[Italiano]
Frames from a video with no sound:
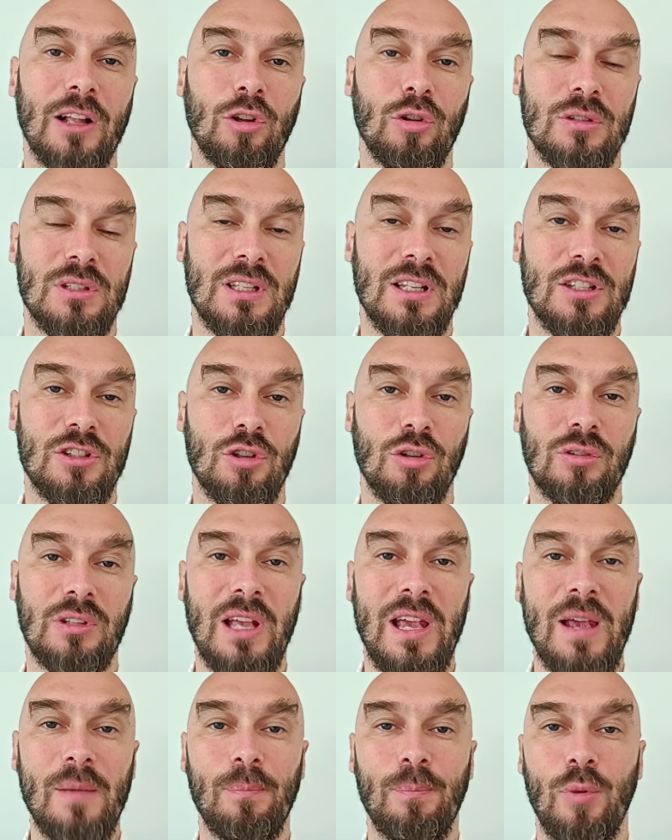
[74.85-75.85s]
Allo stesso
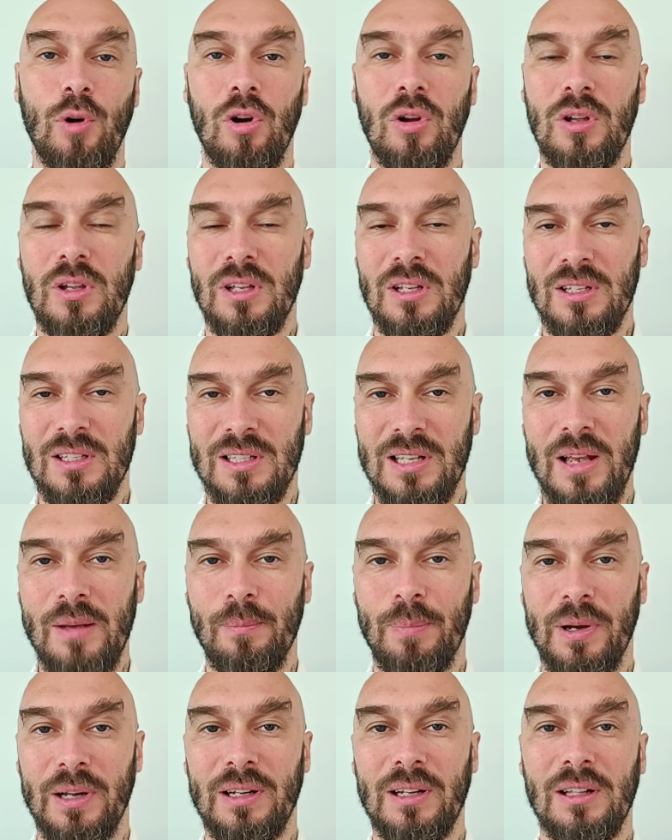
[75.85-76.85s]
tempo,
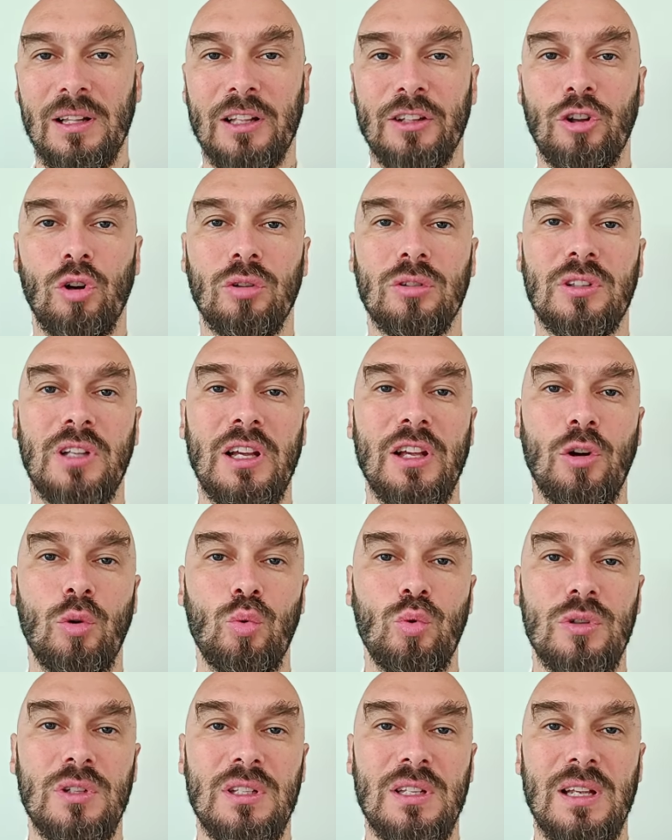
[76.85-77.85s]
sempre nella notte, i
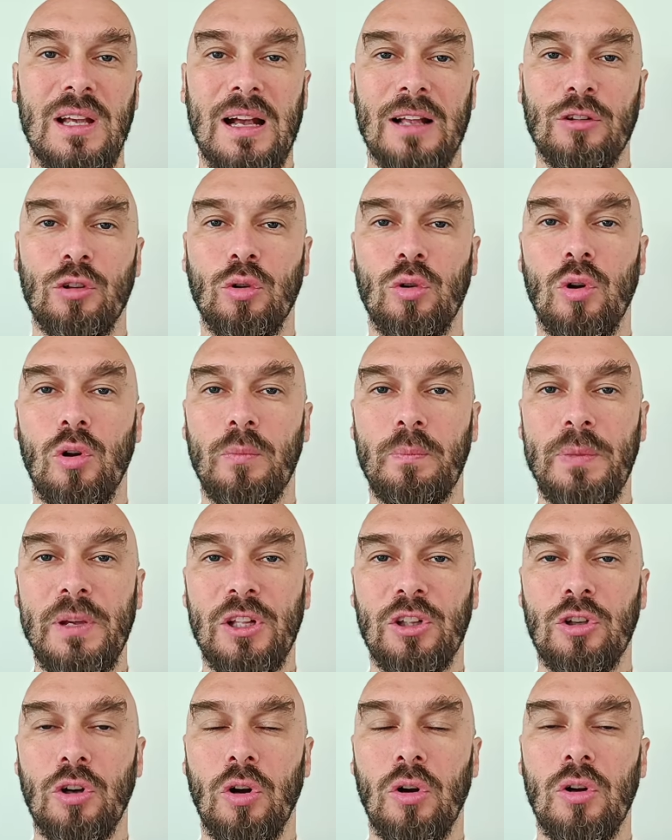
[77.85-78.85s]
russi hanno
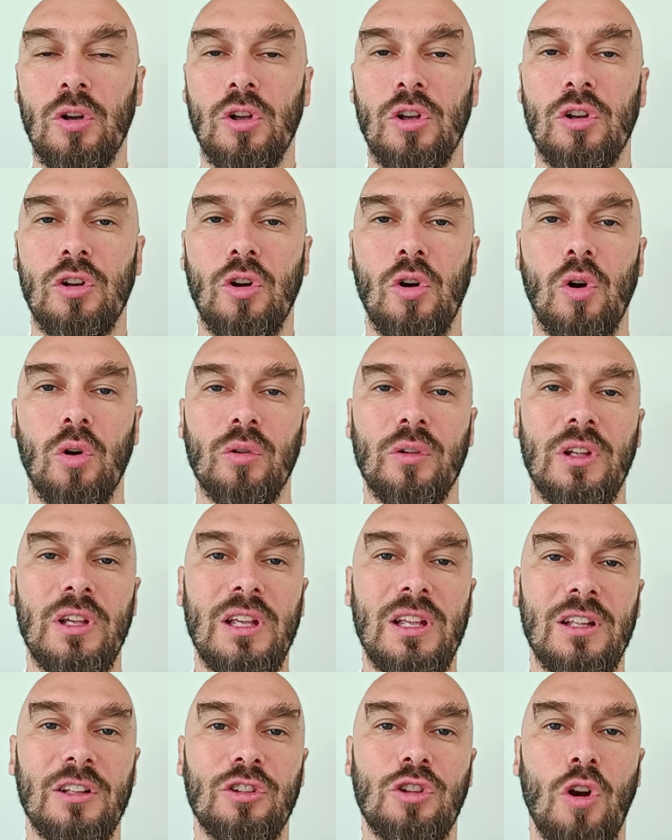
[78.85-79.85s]
colpito con
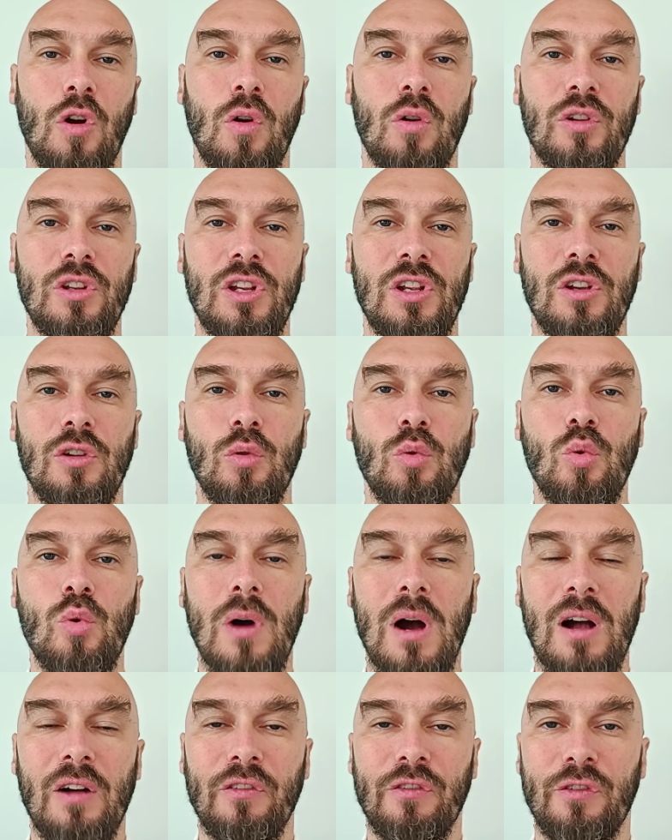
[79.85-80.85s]
i droni
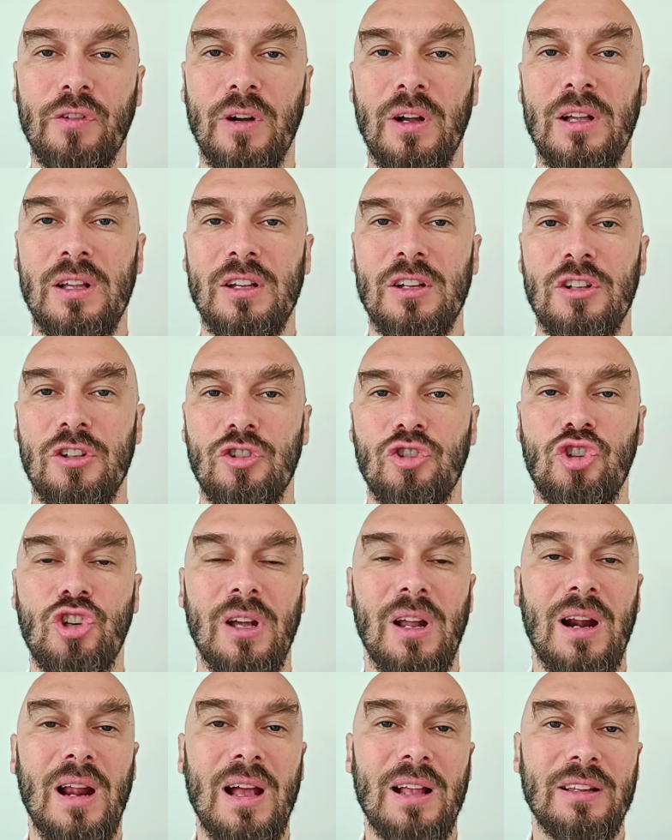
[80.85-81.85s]
UAV
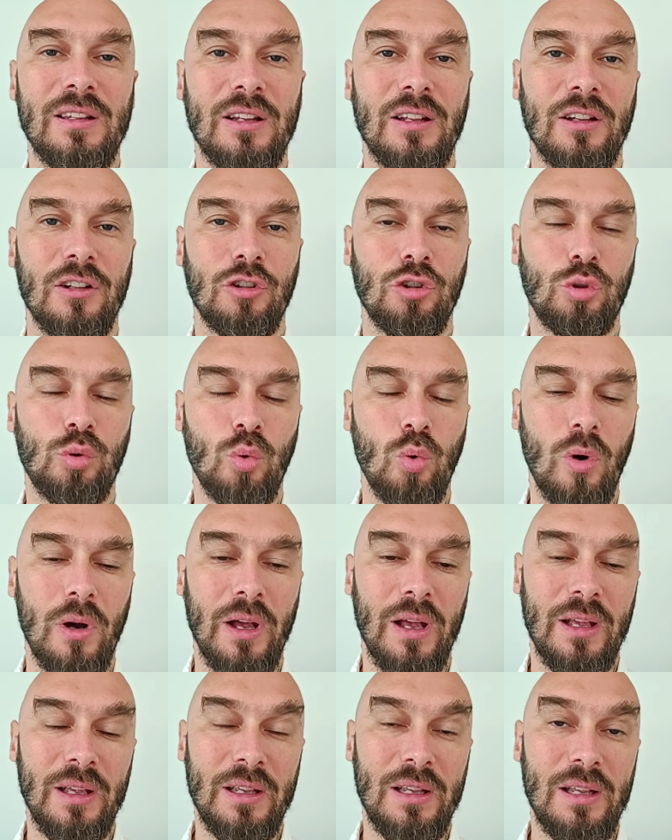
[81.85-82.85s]
Geran
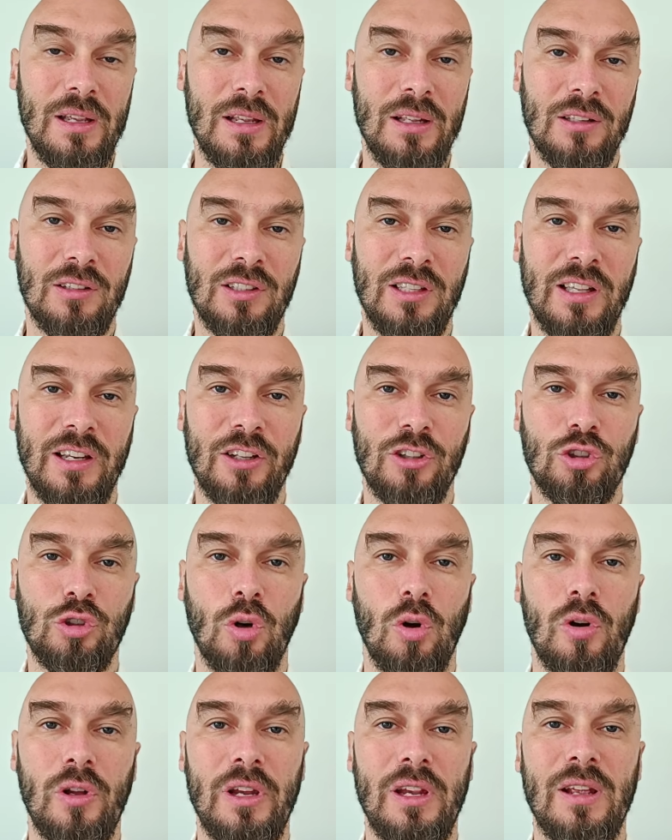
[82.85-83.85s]
2 i
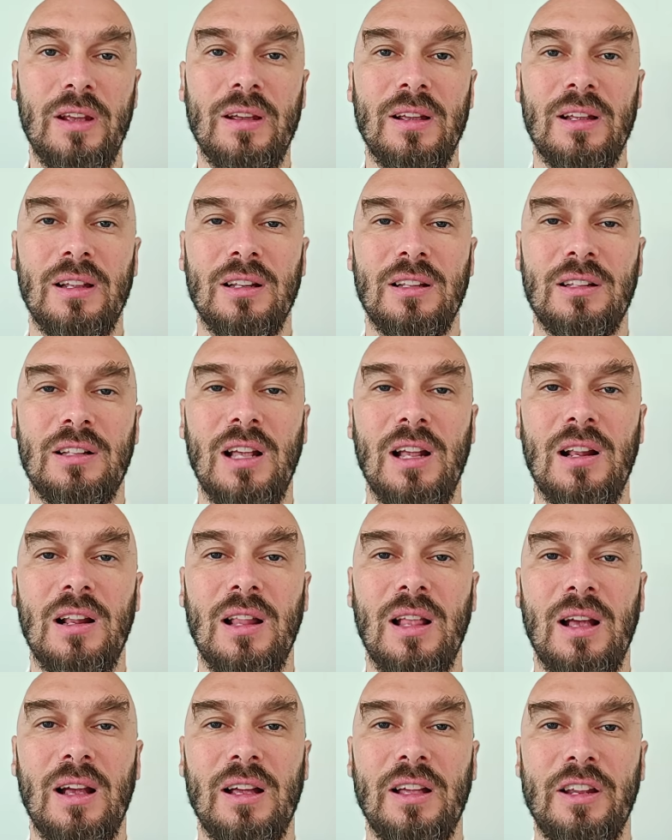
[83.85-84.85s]
territori
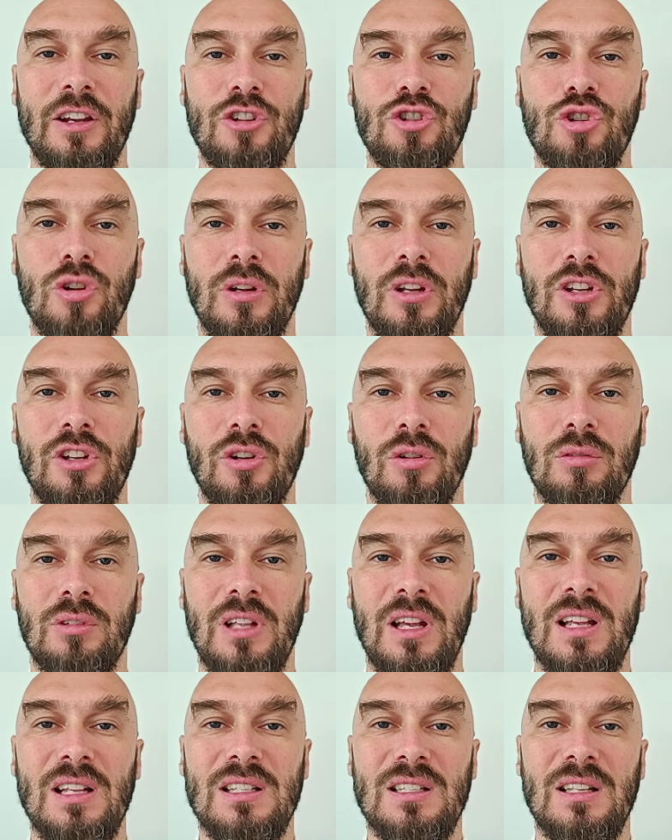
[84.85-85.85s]
della regione di
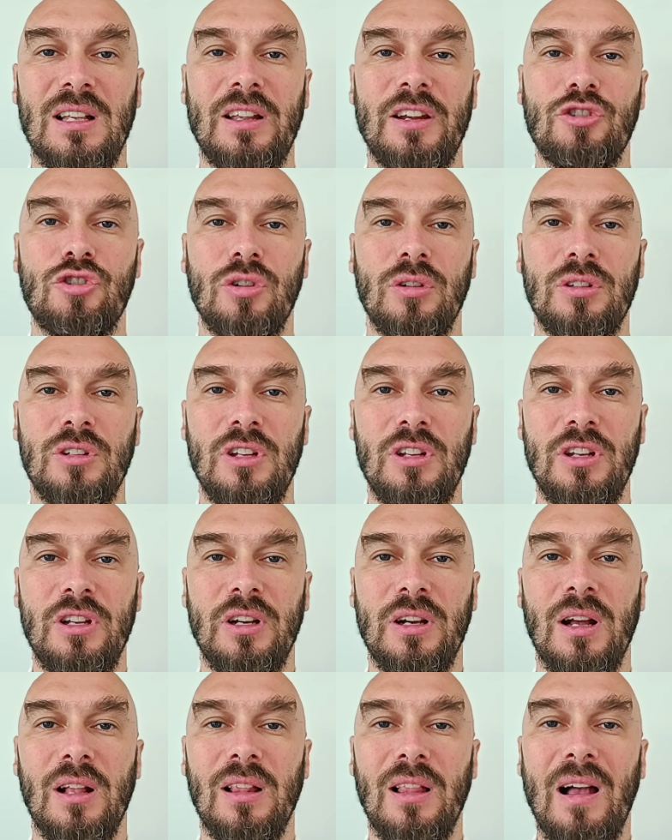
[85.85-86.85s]
Odessa, regione di
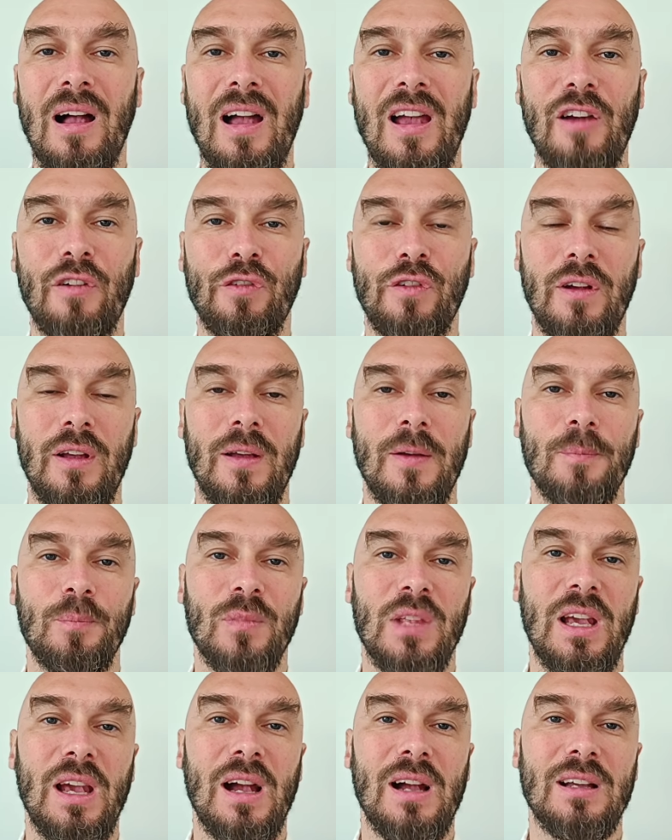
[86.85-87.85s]
Nikolaev,
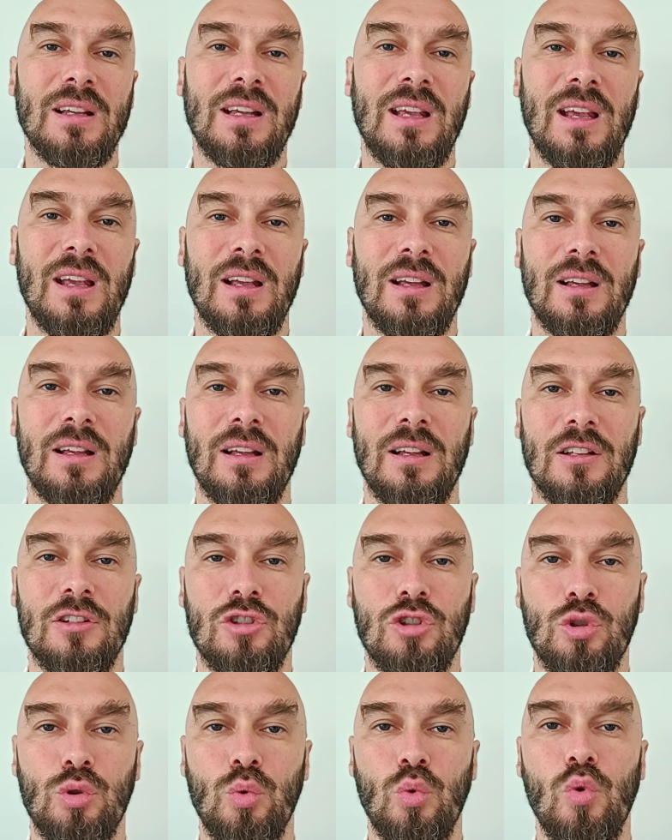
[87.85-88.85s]
e anche eh,
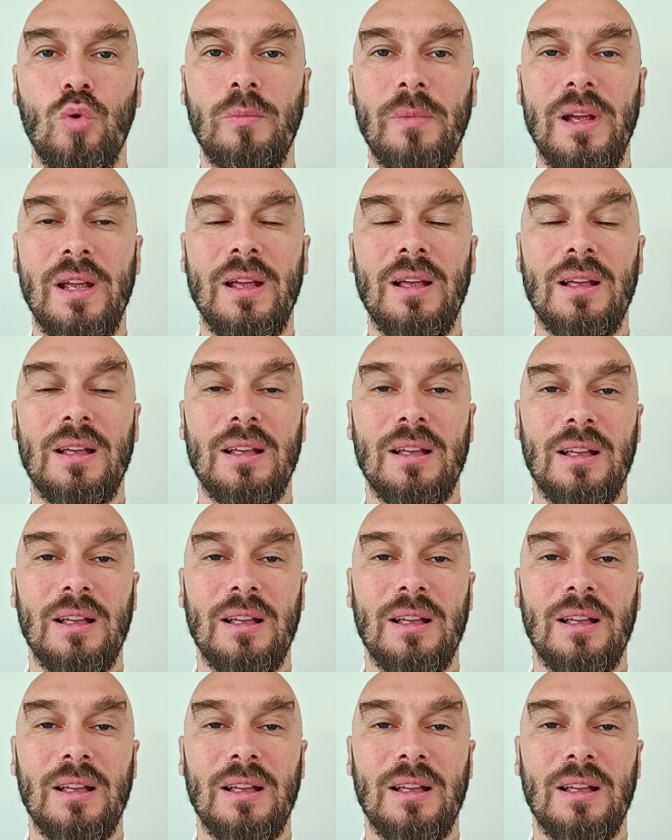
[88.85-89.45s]
Sume.